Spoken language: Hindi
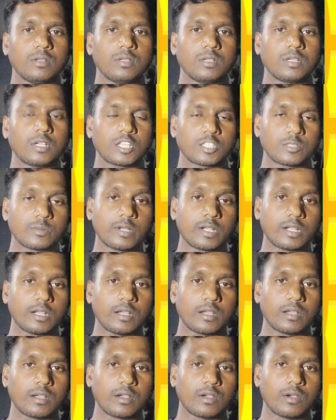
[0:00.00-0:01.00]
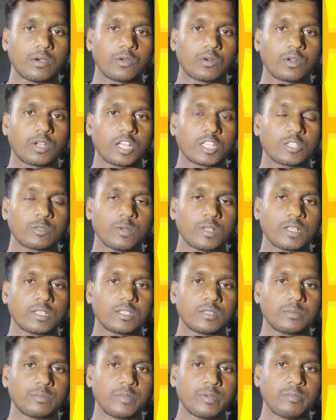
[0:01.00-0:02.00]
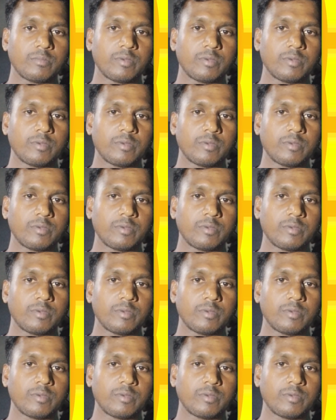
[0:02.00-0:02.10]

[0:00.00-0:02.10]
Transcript: कस्बा का और कस्बा में